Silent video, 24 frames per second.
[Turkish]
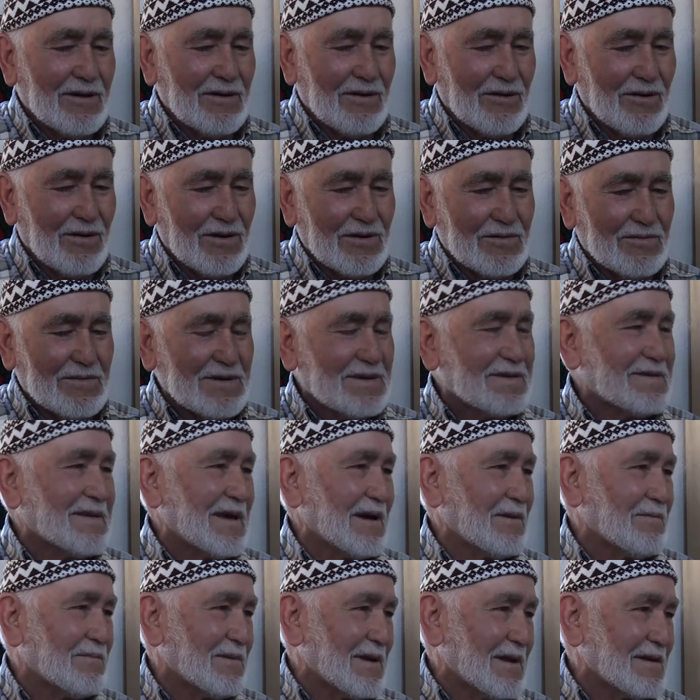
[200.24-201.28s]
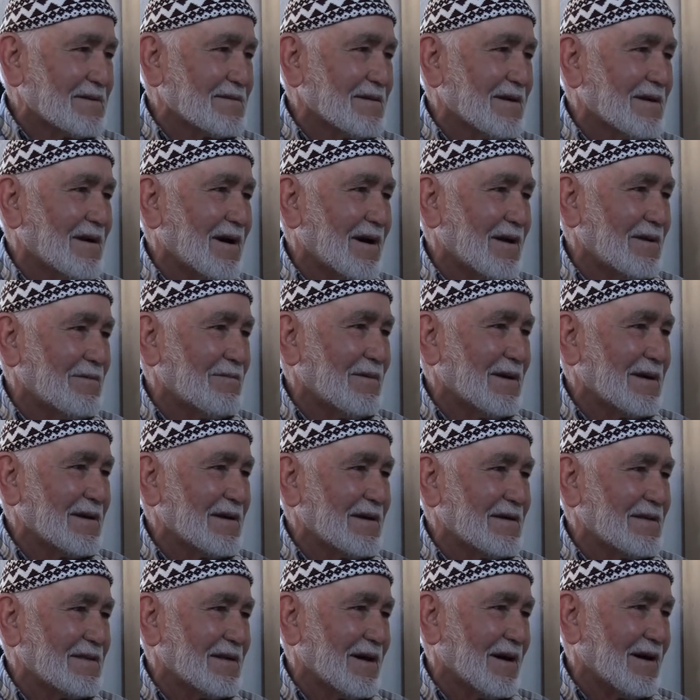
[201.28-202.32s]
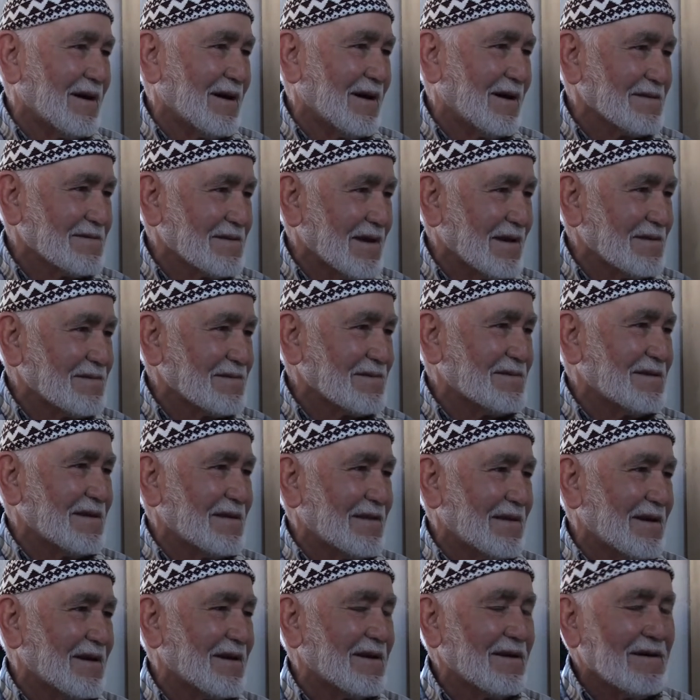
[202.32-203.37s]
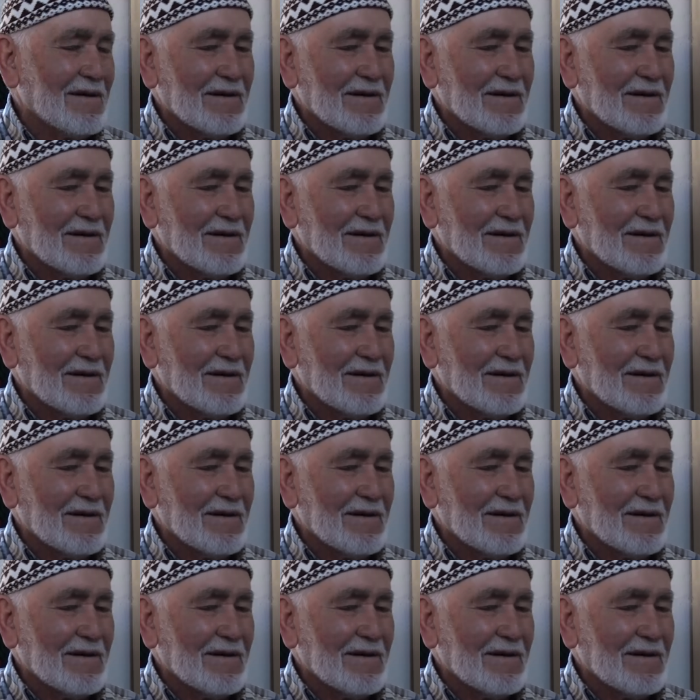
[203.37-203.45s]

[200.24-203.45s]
Oğlum istek biraz Almanya'da azaldı dedi.